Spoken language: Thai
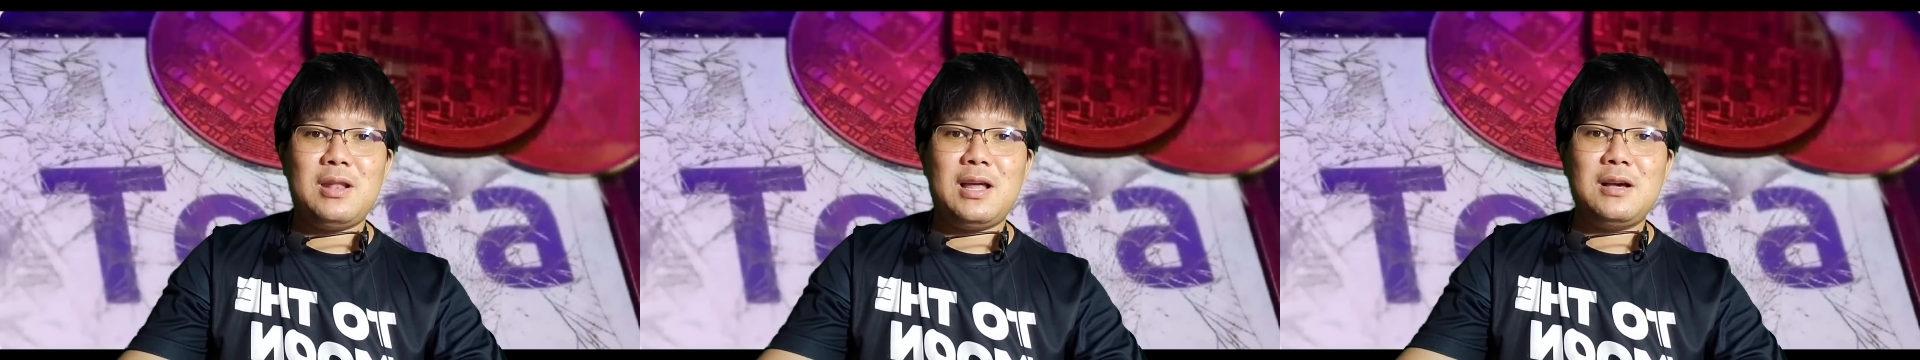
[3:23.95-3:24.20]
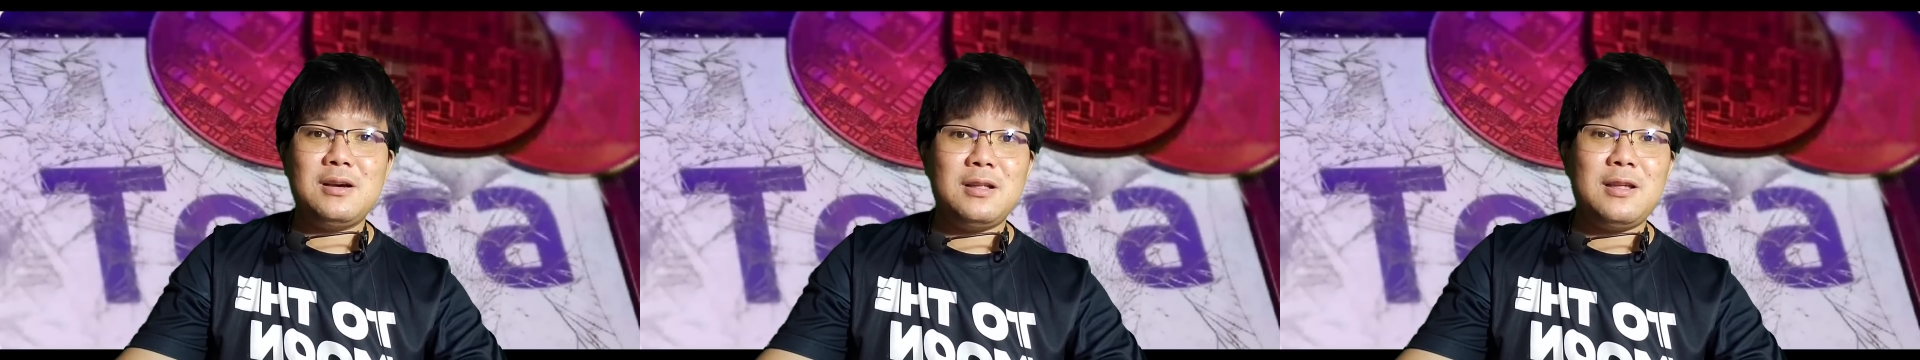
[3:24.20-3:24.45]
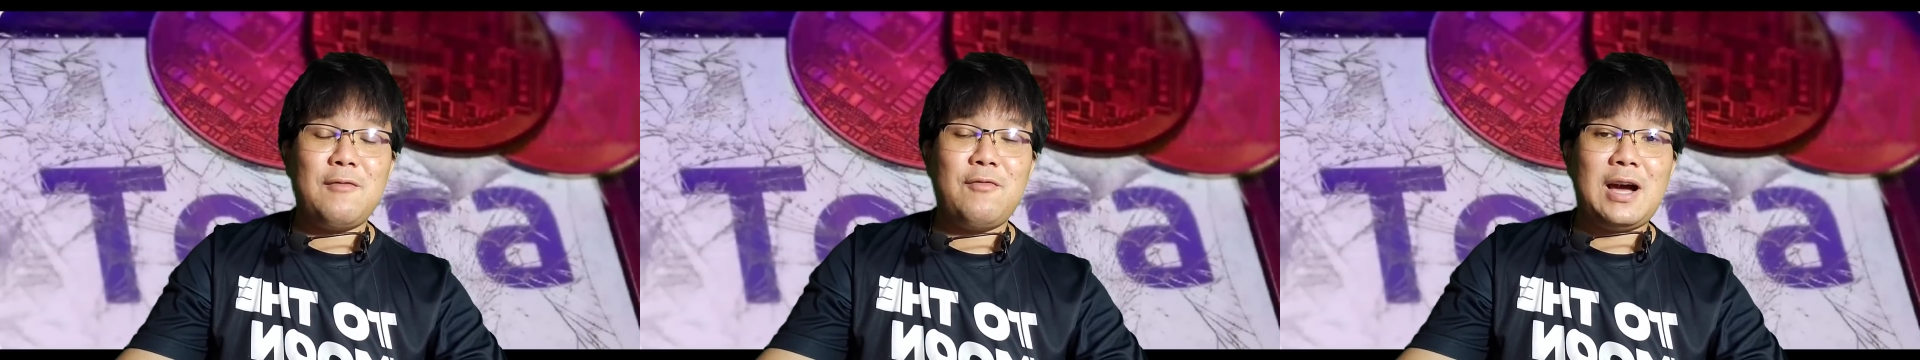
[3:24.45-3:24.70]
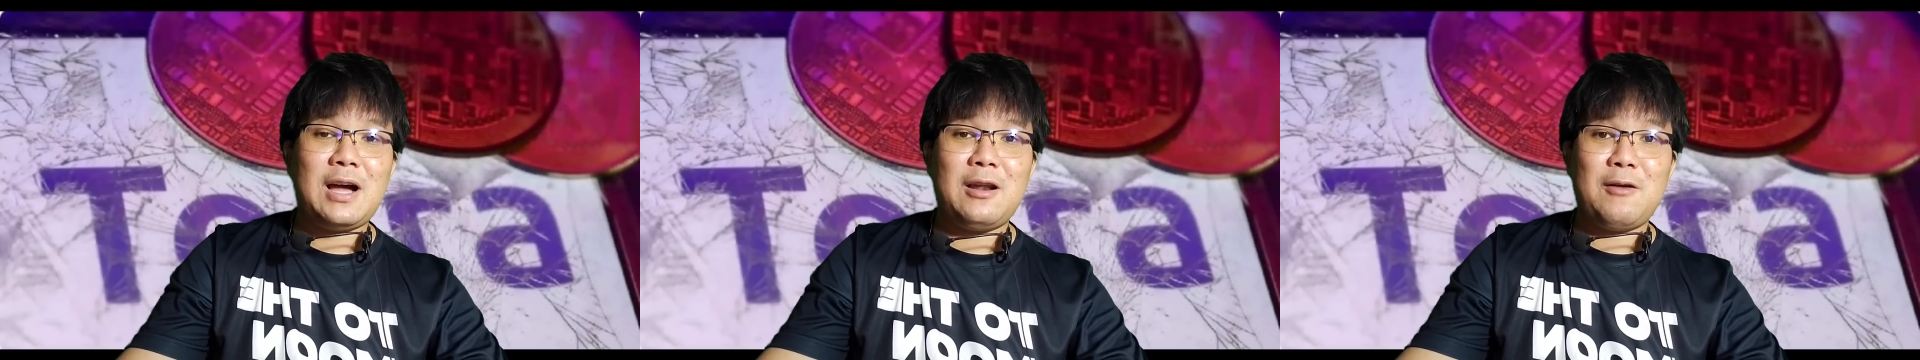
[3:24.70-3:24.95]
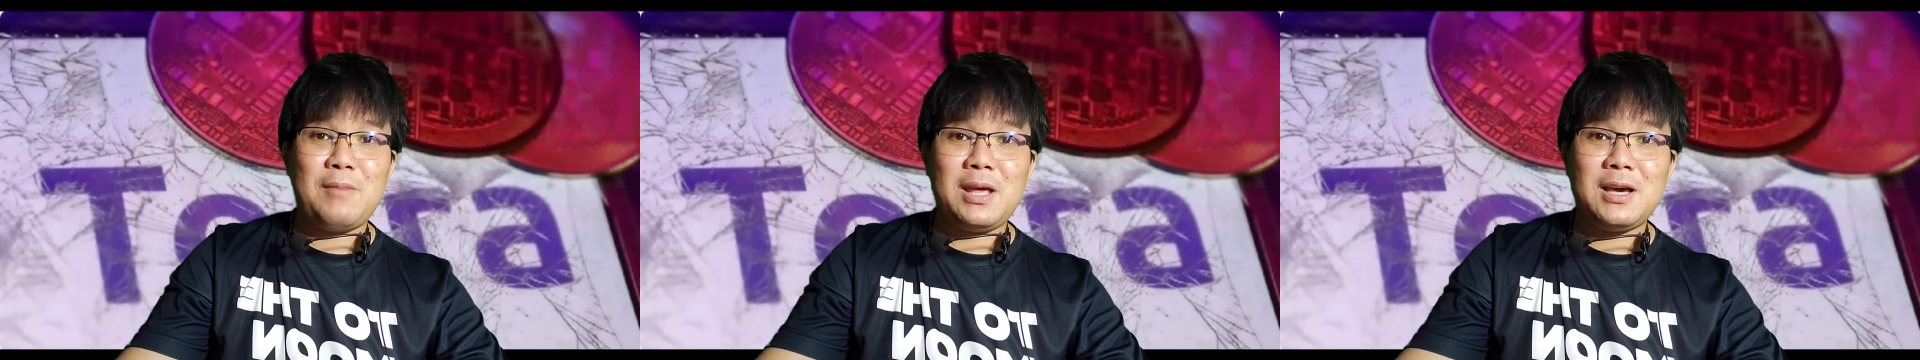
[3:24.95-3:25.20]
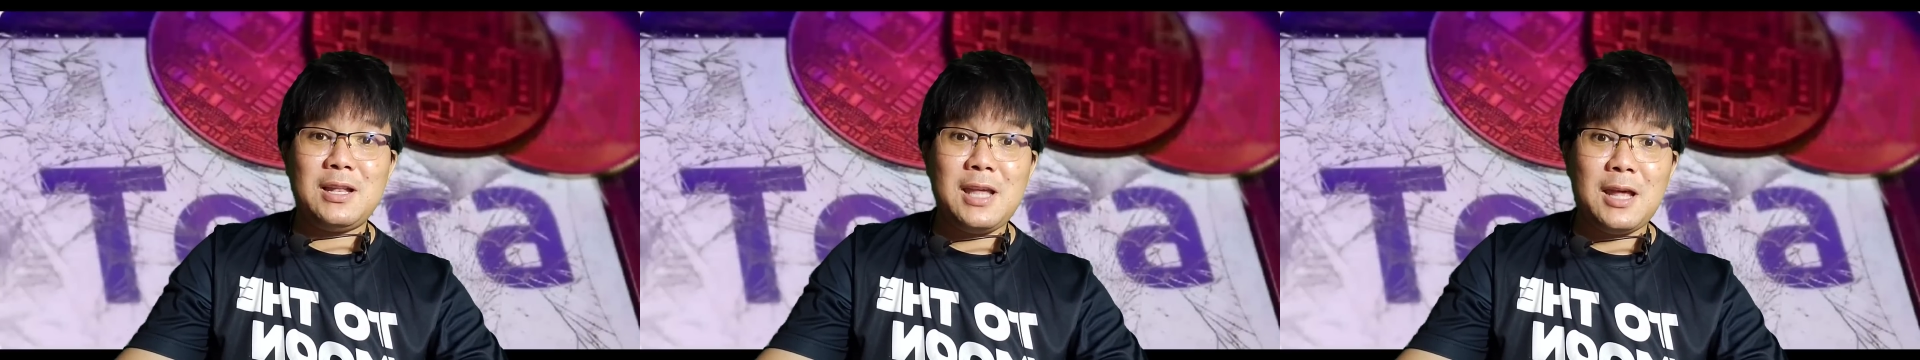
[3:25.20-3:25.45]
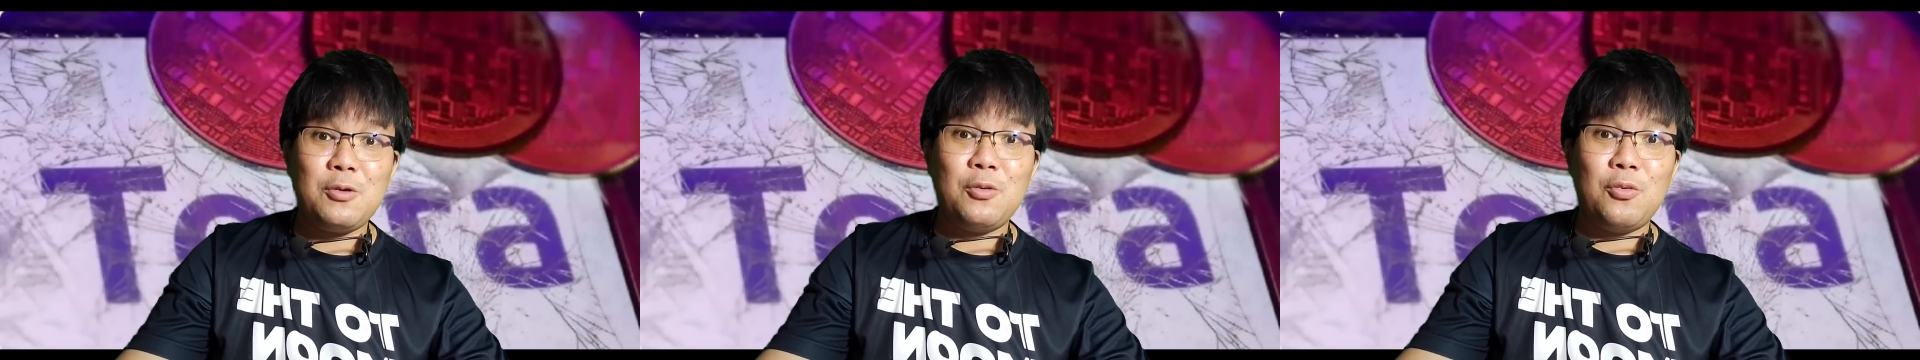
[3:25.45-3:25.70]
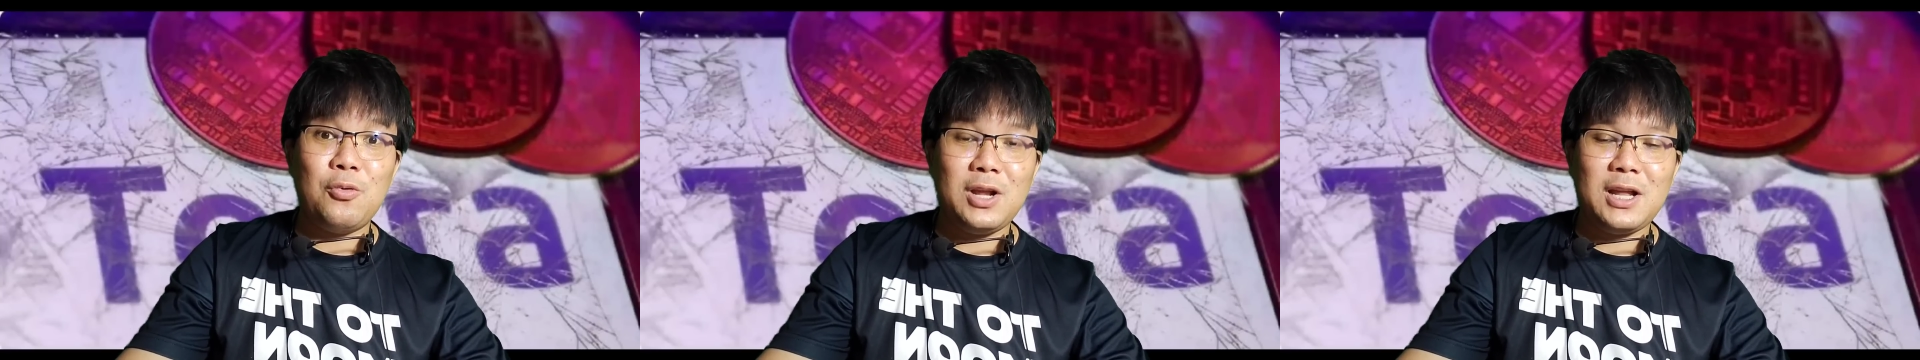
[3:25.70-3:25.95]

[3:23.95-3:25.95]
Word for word: ถ้าเกิดจะฟังเราไม่กระเดียดหู